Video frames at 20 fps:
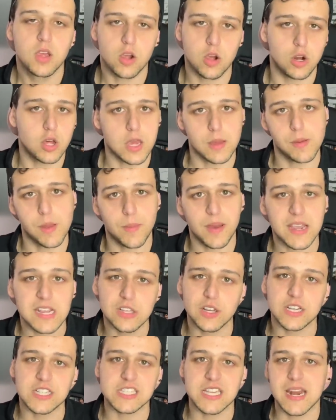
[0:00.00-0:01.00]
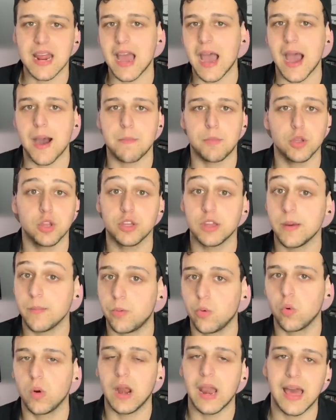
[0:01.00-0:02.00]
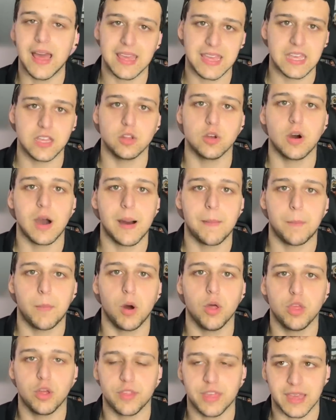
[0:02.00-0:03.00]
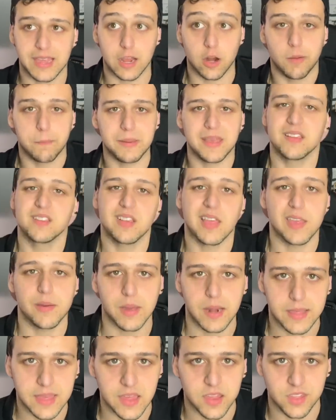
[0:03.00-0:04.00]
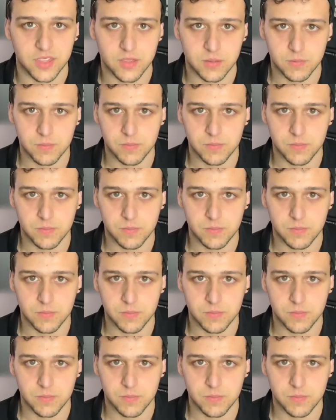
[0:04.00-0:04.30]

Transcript: con lo que me imagino que será a modo de burla y no a modo de que lo piensa de verdad.